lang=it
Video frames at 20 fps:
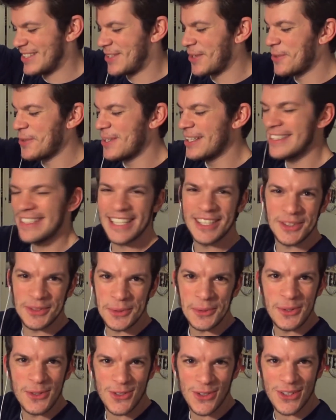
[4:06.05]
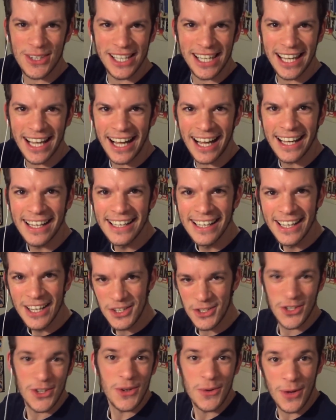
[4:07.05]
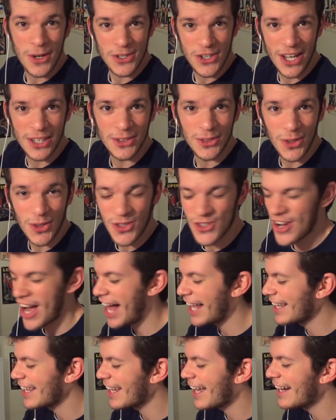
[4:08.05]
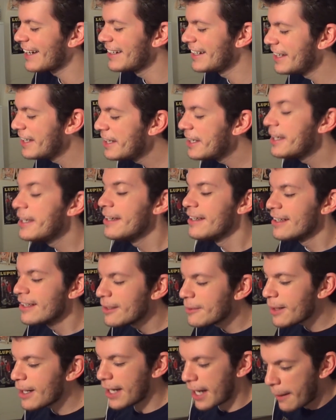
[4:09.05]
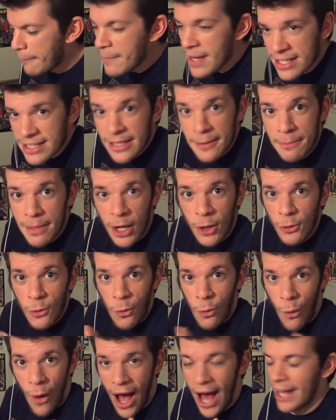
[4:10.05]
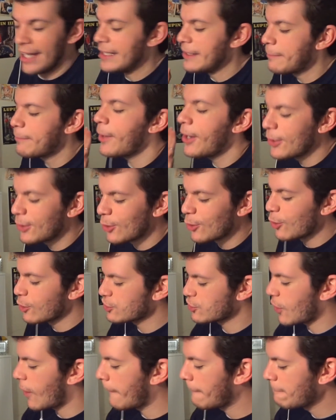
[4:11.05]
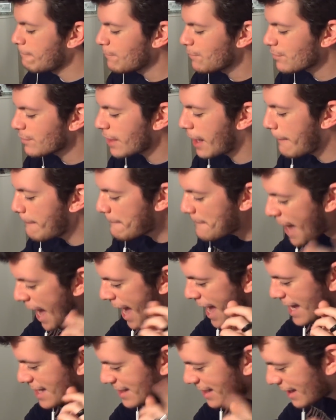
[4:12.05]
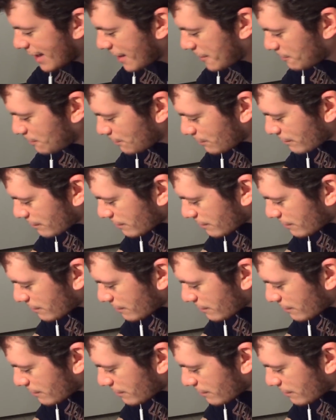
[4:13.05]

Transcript: sul tettuccio della 500 gialla. A me sembrano uguali, poi non lo so. Bene,